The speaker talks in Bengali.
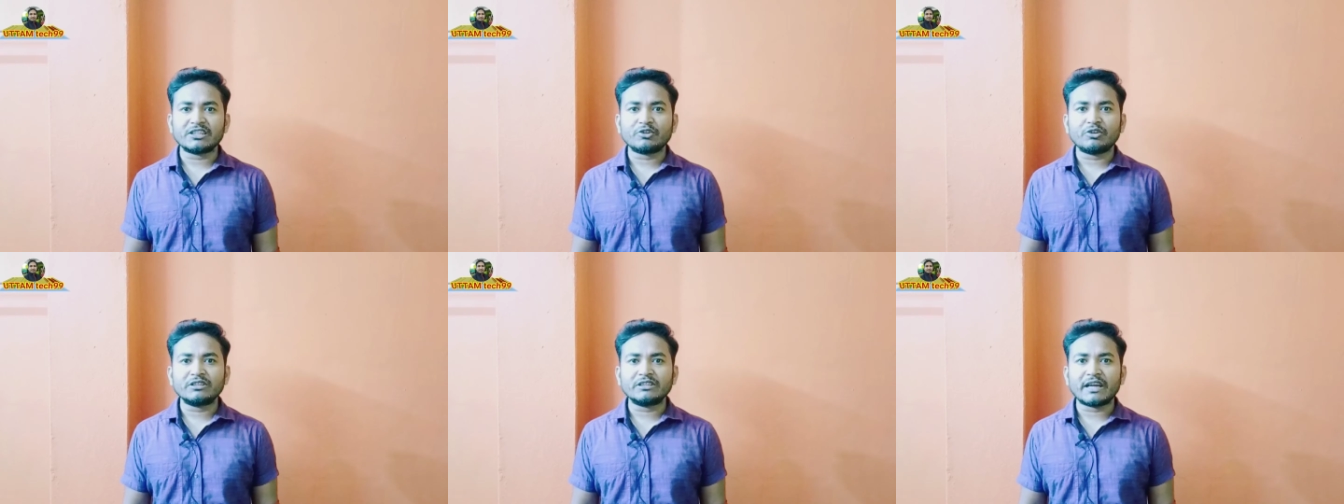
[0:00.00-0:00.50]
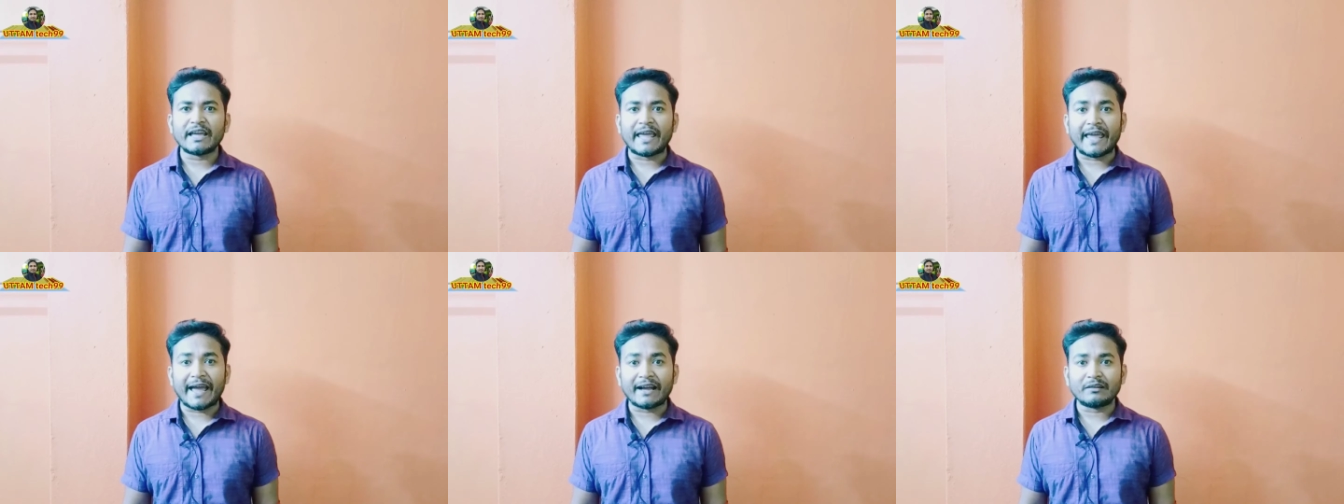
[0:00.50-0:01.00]
হাজার ঘন্টা
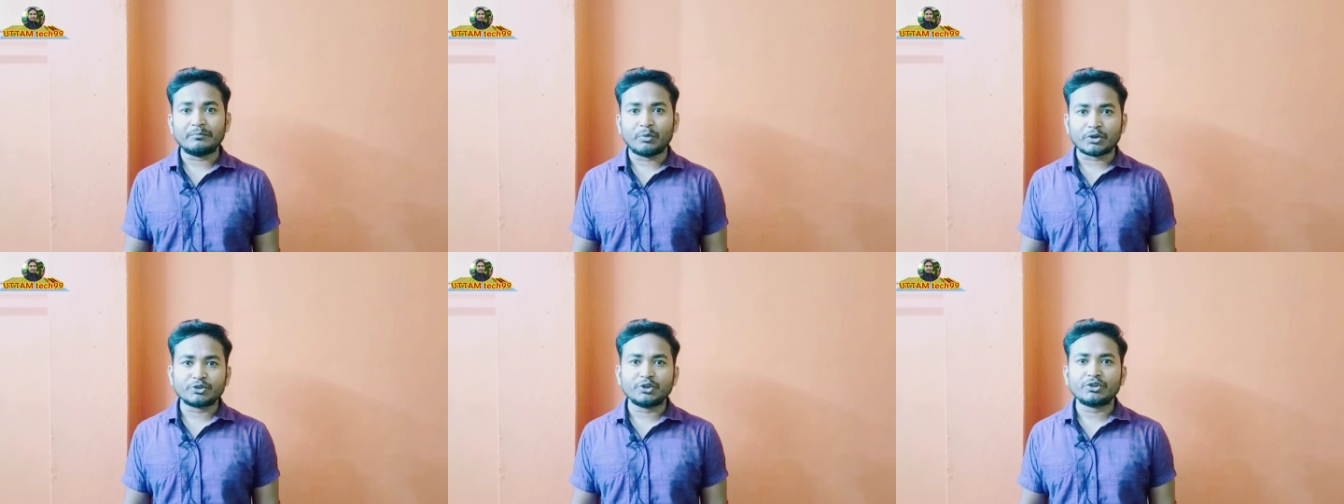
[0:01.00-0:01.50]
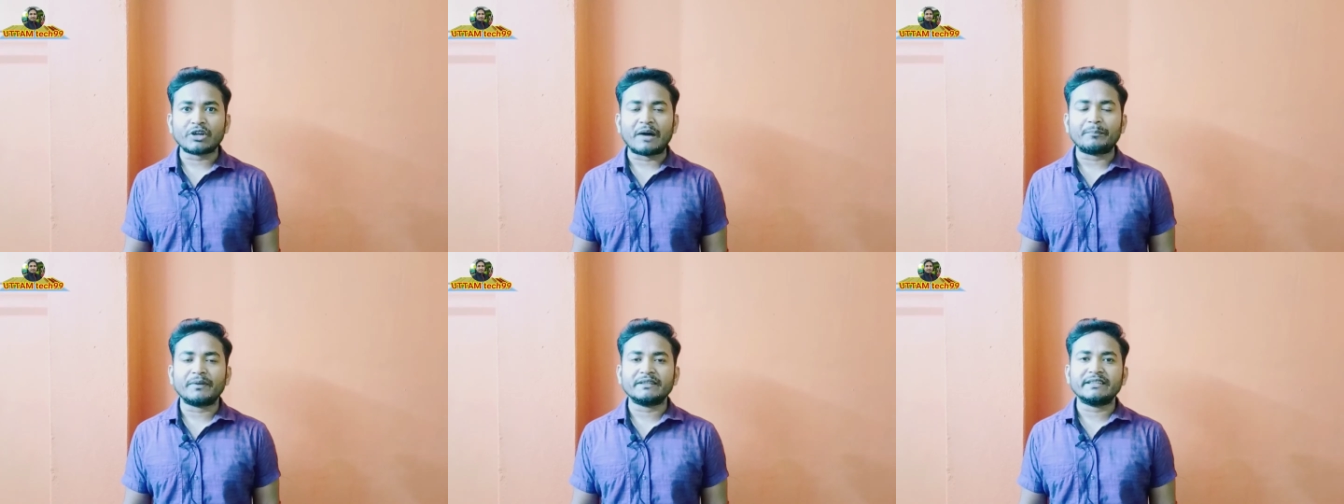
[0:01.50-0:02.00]
এক বছর
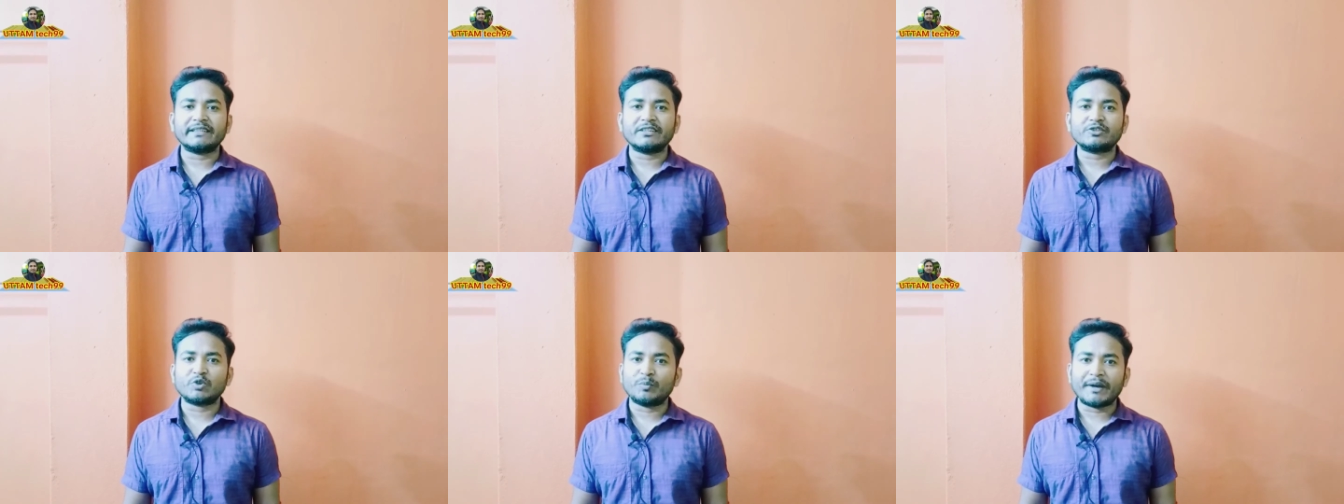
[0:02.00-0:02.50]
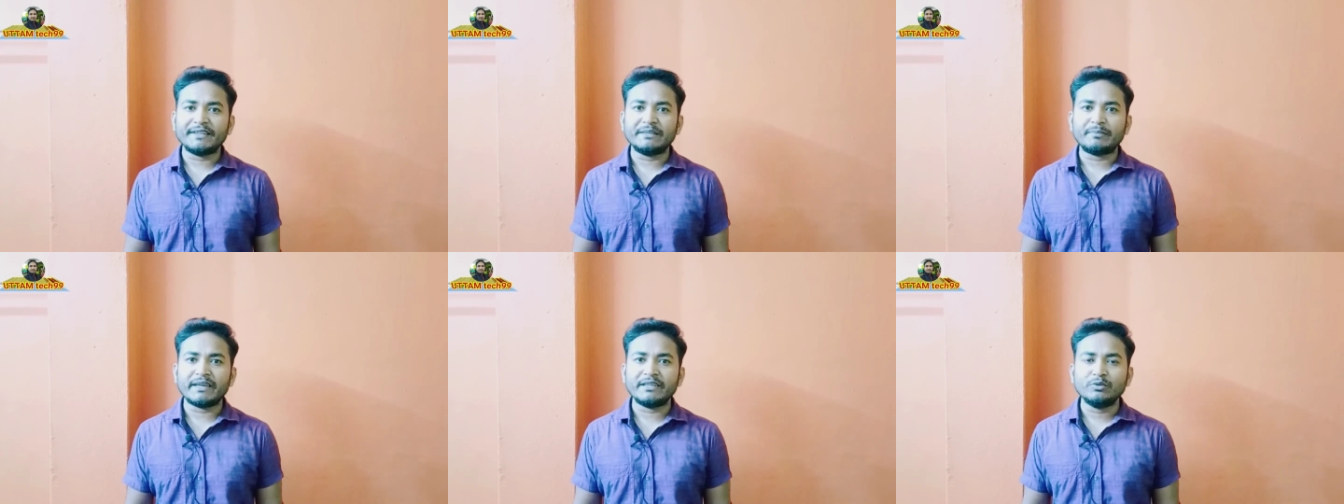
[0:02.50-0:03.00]
আপনাদেরকে সময়
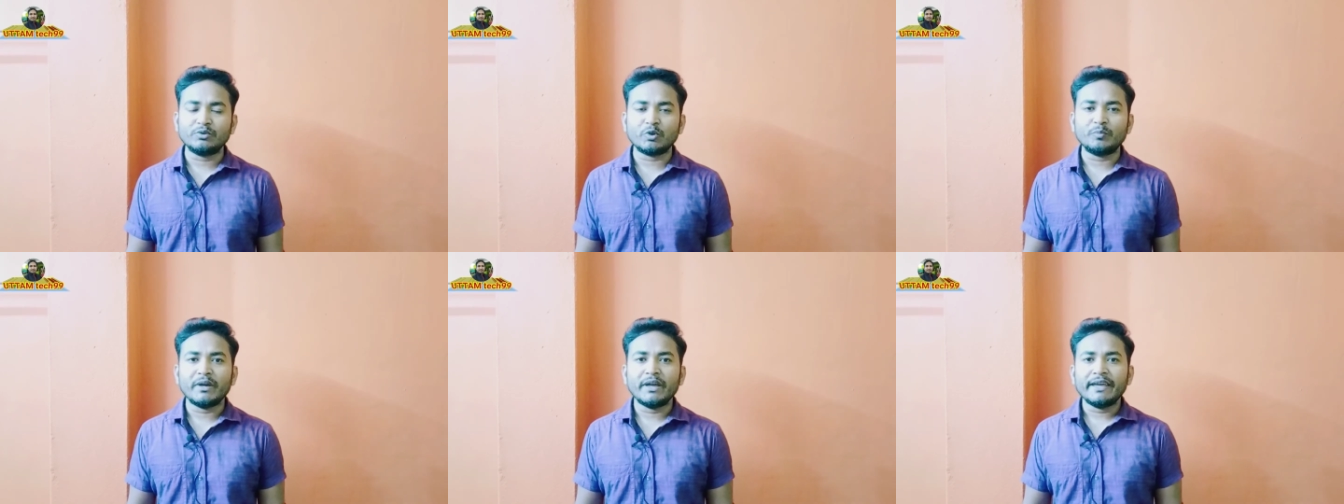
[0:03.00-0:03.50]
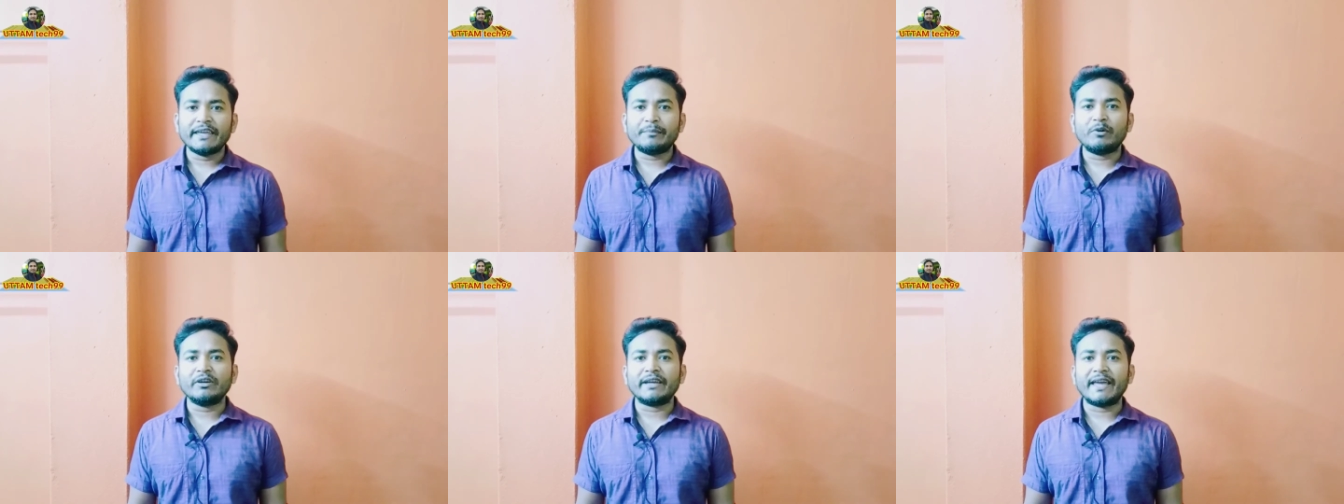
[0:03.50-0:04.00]
দিবে ইউটিউব
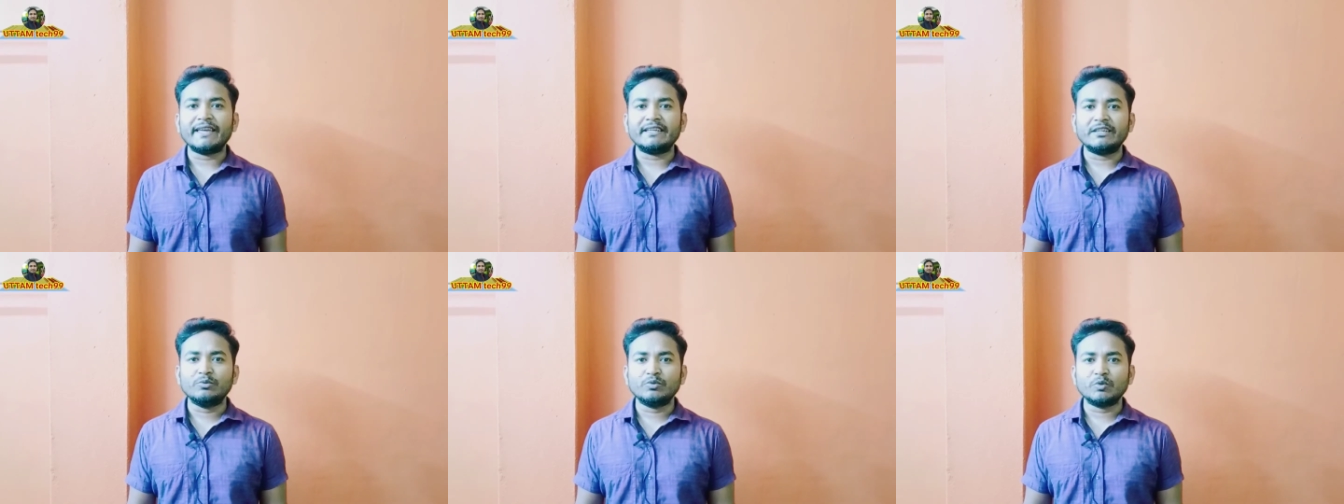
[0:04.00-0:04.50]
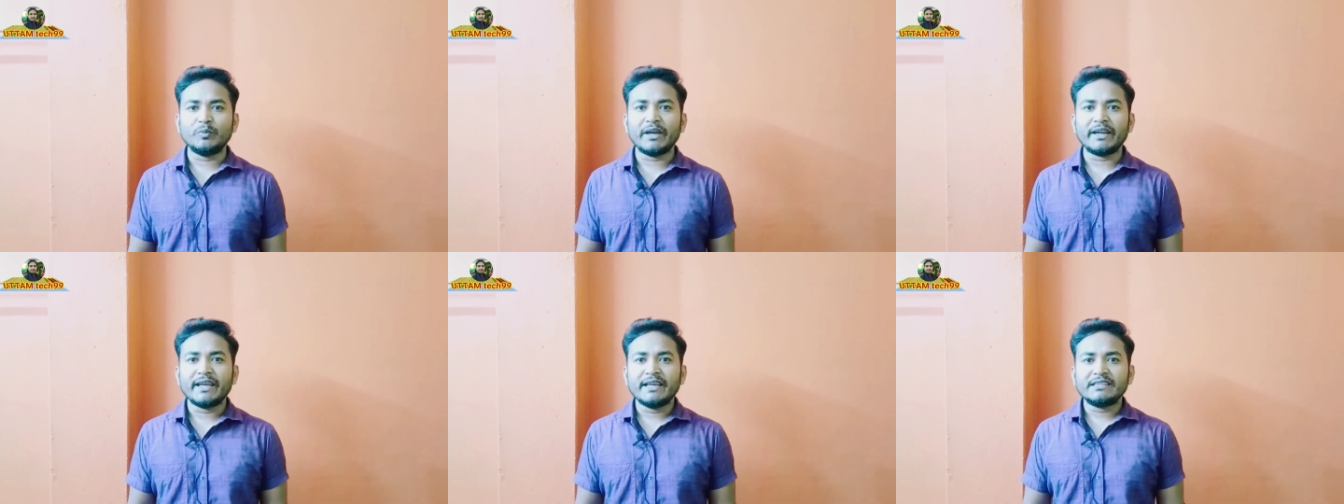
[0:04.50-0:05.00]
এবং এই
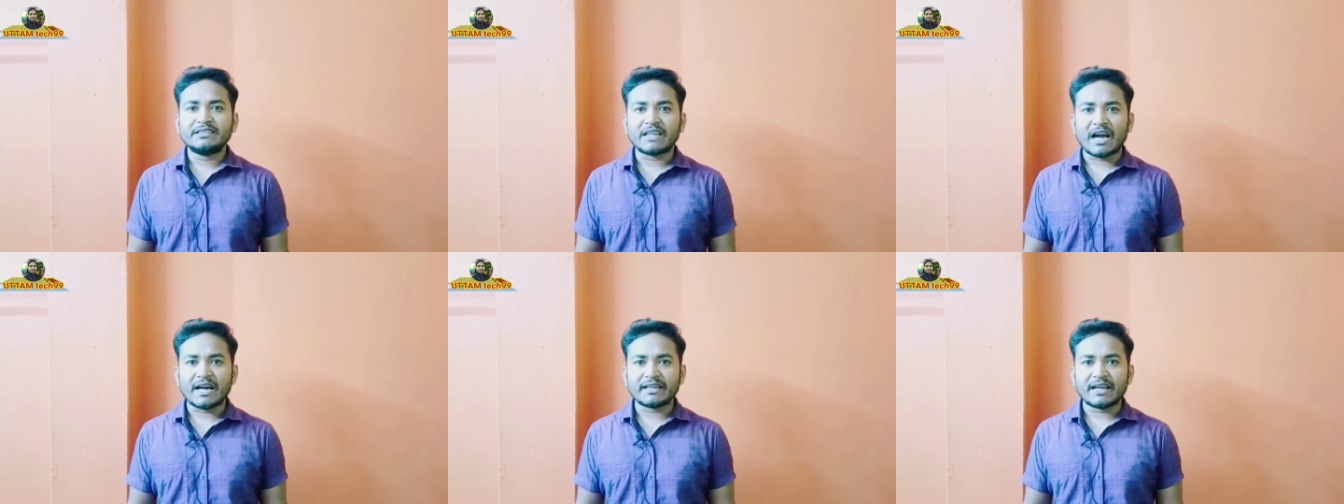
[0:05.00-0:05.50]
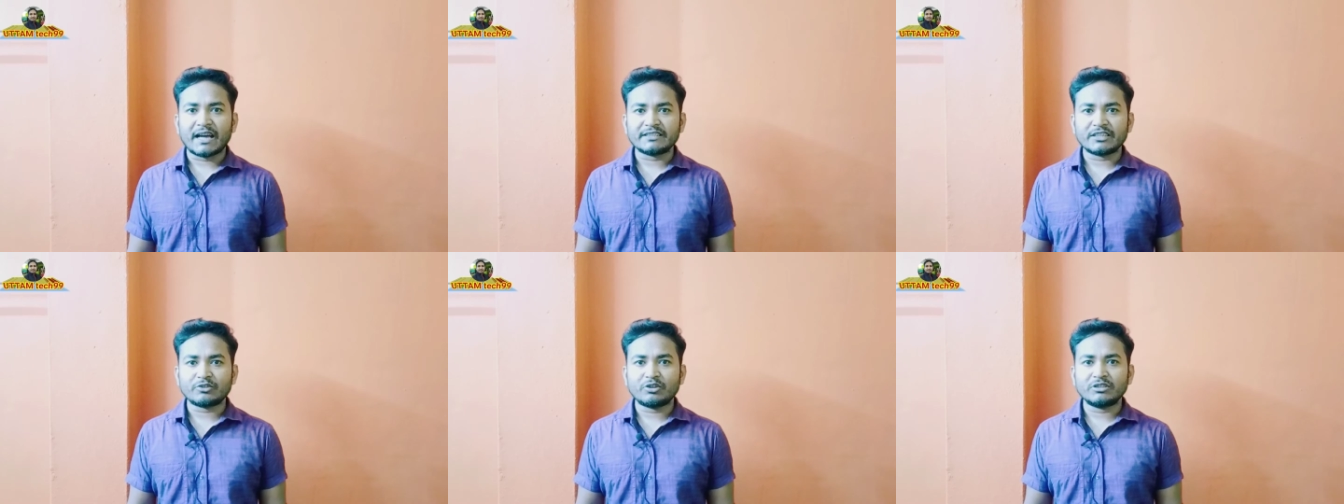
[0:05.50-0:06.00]
ইউটিউবের চার
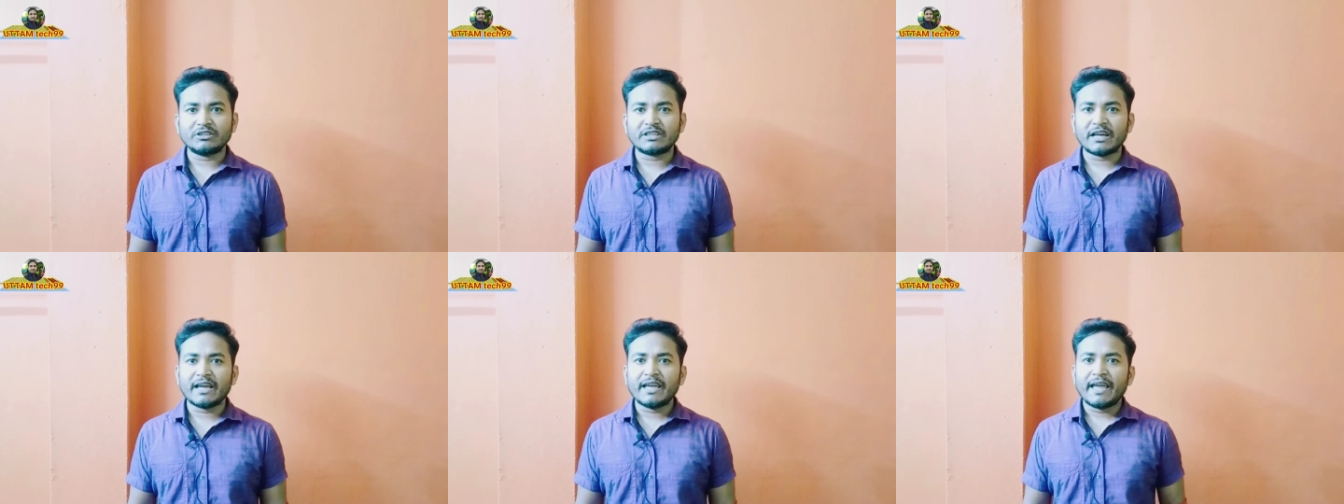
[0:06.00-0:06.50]
হাজার ঘন্টা